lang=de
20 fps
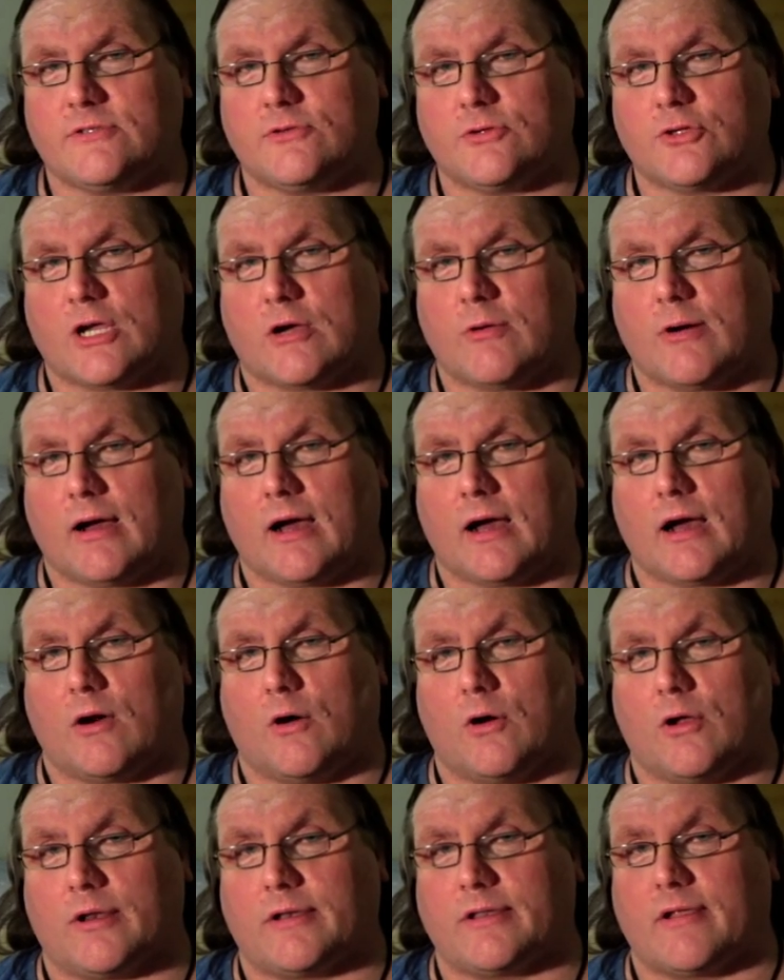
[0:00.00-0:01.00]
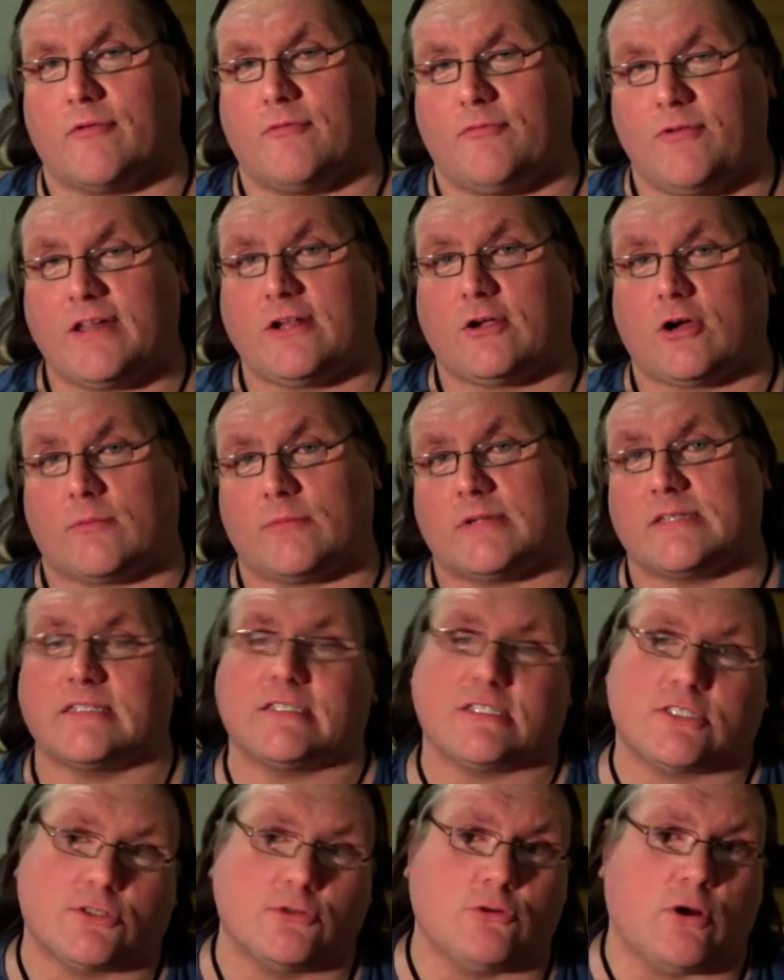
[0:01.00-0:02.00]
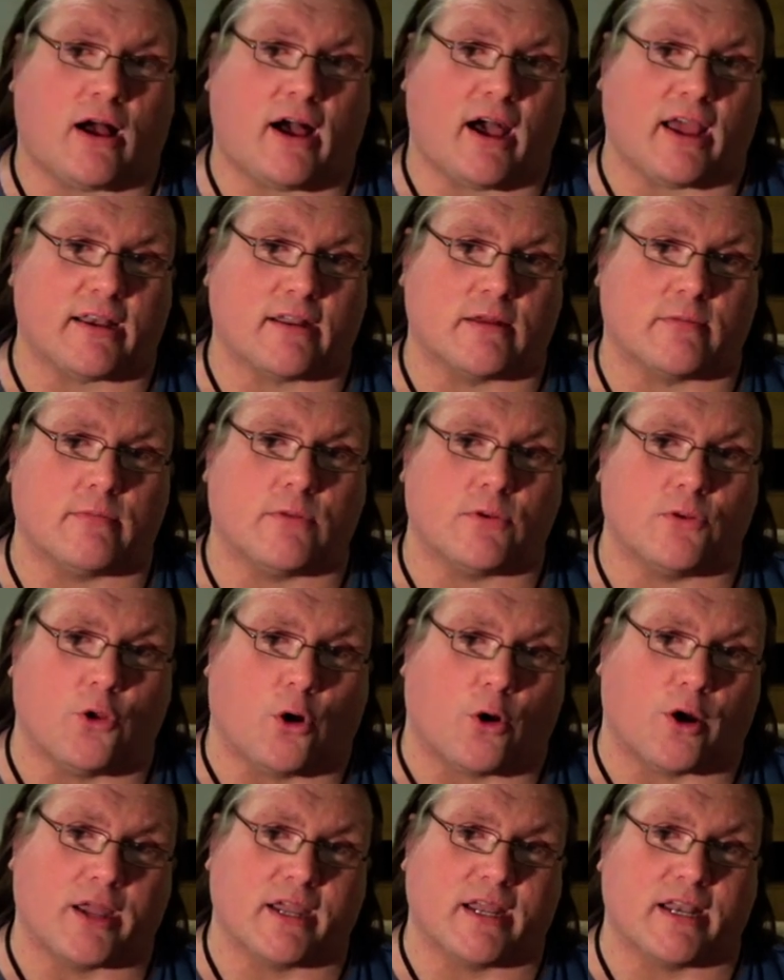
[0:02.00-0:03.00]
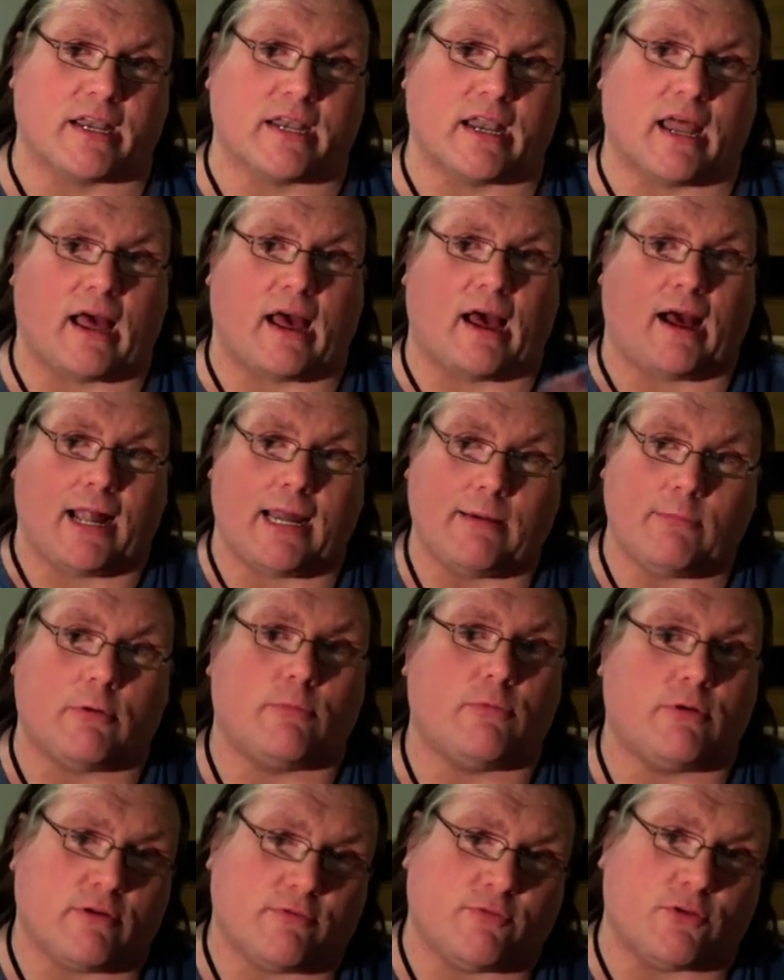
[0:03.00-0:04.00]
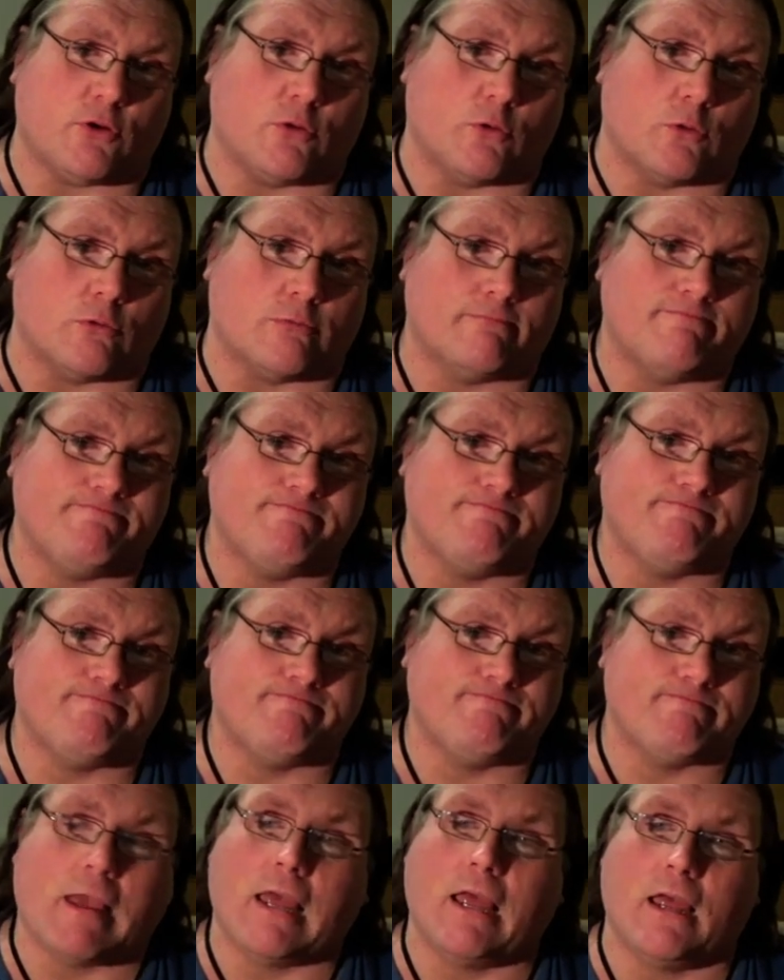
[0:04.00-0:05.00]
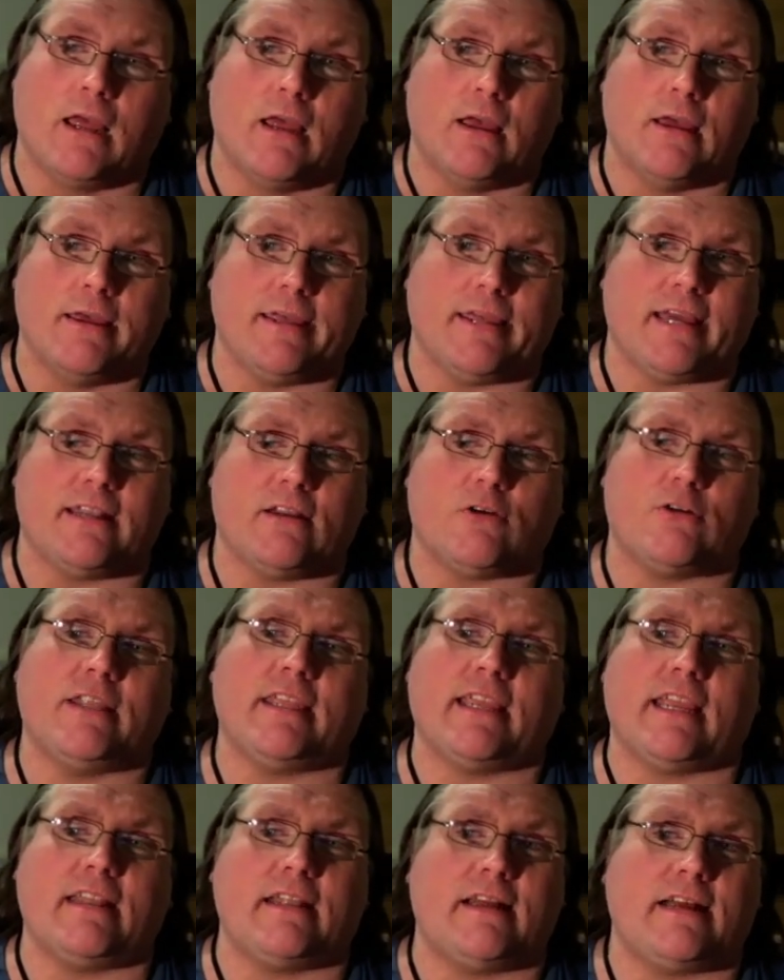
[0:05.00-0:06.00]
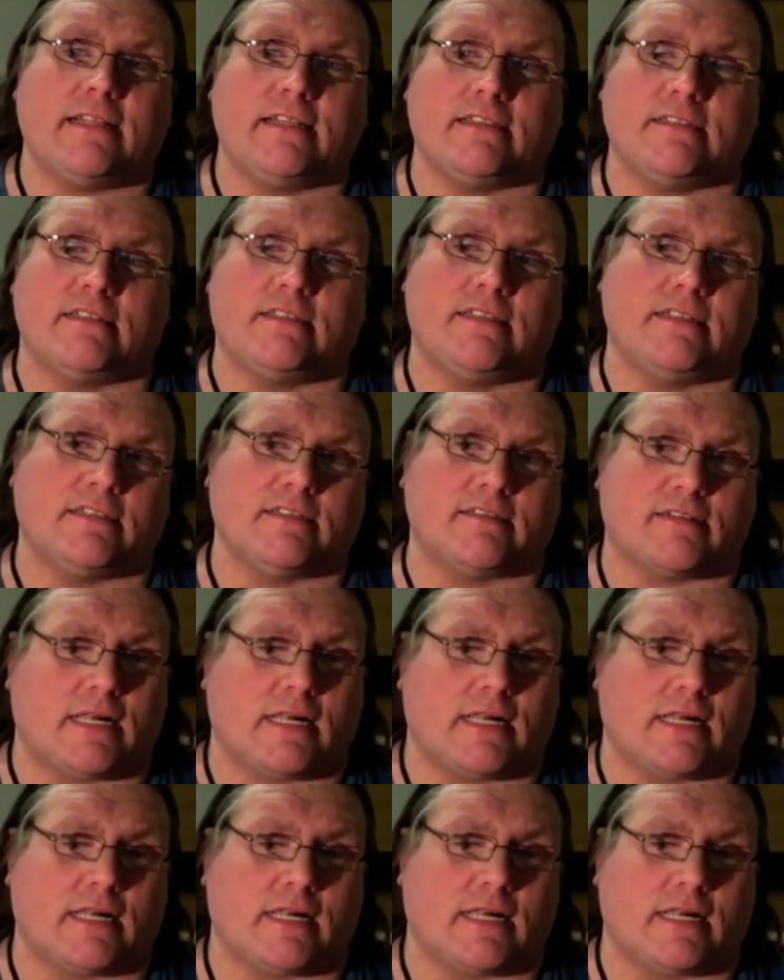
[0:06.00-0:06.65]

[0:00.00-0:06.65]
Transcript: Zuschauer und willkommen zu einem neuen Album-Review. Ich hätte auch nicht gedacht, dass ich dieses